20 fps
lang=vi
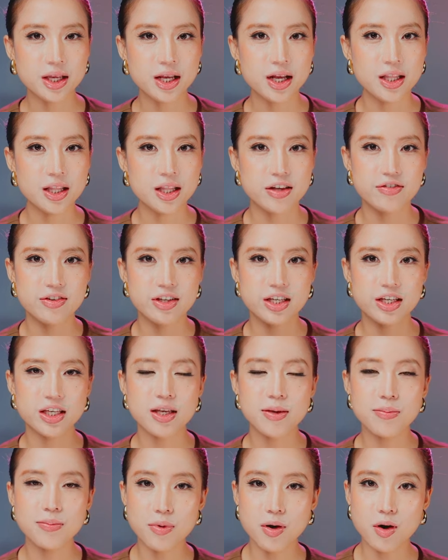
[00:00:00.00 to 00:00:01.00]
Tại vì
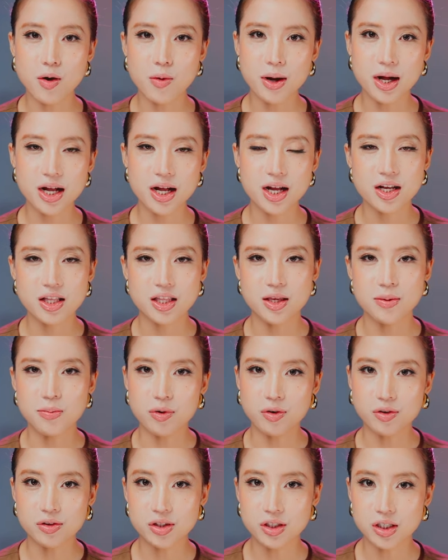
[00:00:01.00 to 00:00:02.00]
kim một á, thì
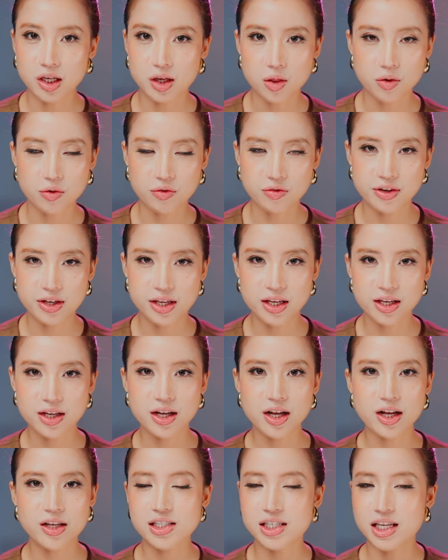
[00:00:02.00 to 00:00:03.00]
mỗi người kỹ thuật viên
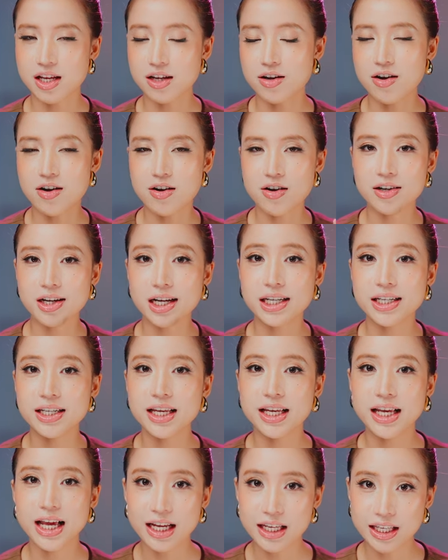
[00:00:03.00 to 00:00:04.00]
á, sẽ có cách
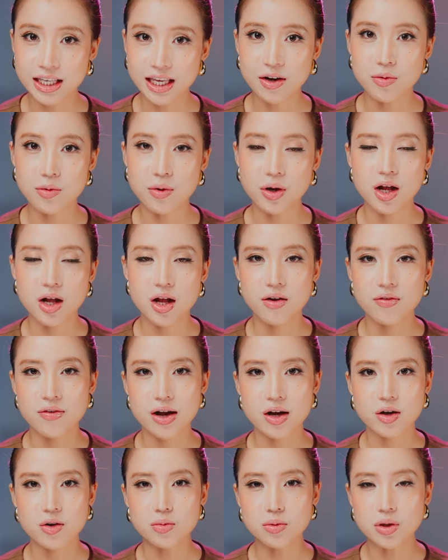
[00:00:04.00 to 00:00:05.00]
đi khác nhau.
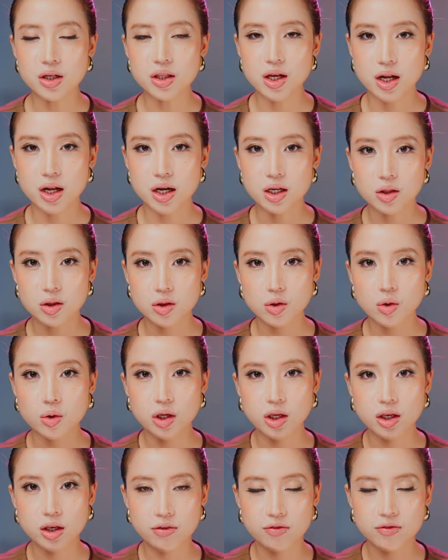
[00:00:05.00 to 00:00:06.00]
Và cũng có thể là
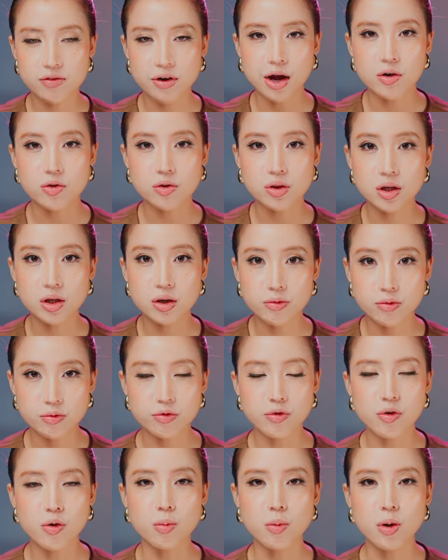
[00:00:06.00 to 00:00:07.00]
tùy vào từng
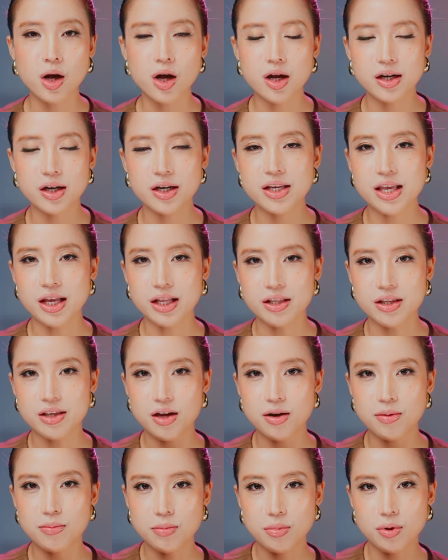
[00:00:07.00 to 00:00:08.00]
vùng, đi dành
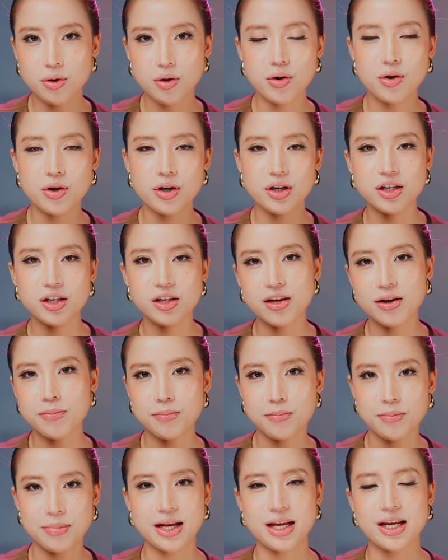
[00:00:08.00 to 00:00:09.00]
cho môi, đi cho
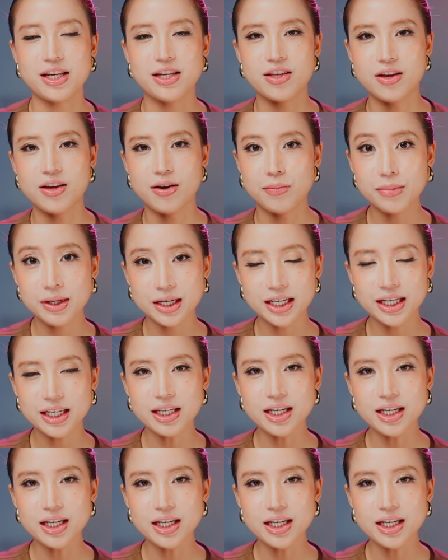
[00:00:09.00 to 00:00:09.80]
mày, đi cho mí,